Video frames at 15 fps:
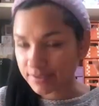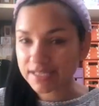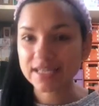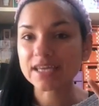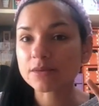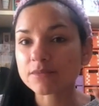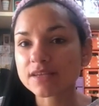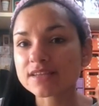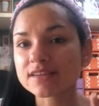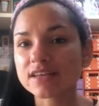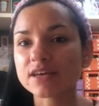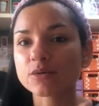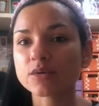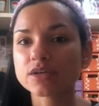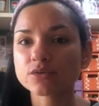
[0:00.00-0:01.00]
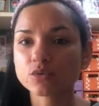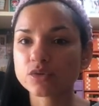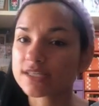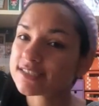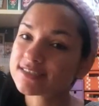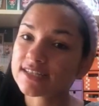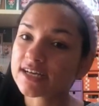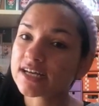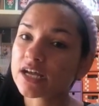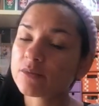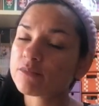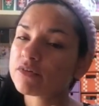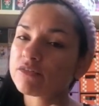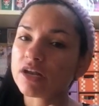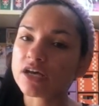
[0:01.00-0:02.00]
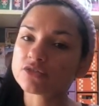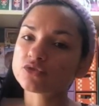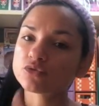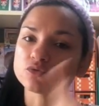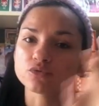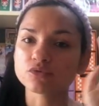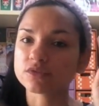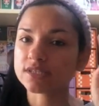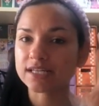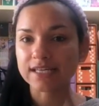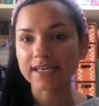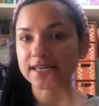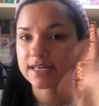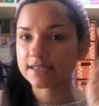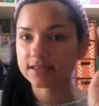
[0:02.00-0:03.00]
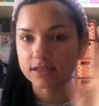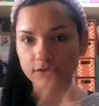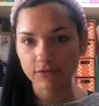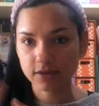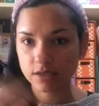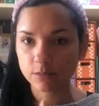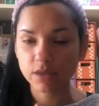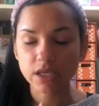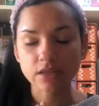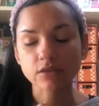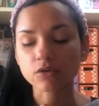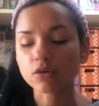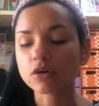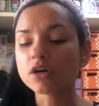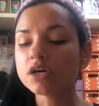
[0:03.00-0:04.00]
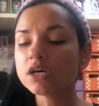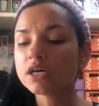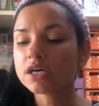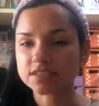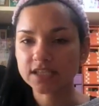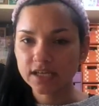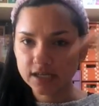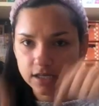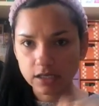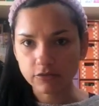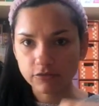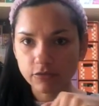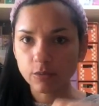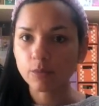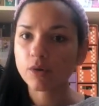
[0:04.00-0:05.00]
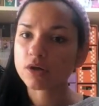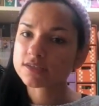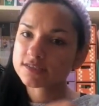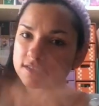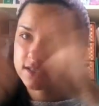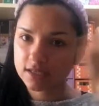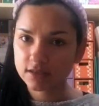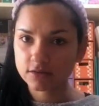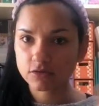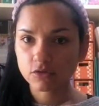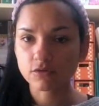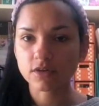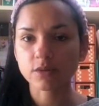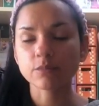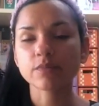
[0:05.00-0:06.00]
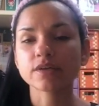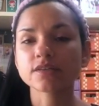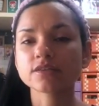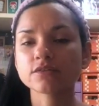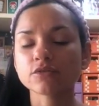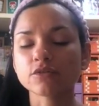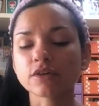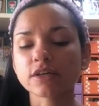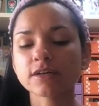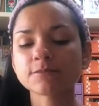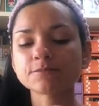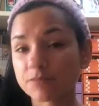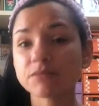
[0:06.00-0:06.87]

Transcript: per chi mi segue su Instagram vi lascio tutti i link di riferimento sia nell'info box che in sovraimpressione.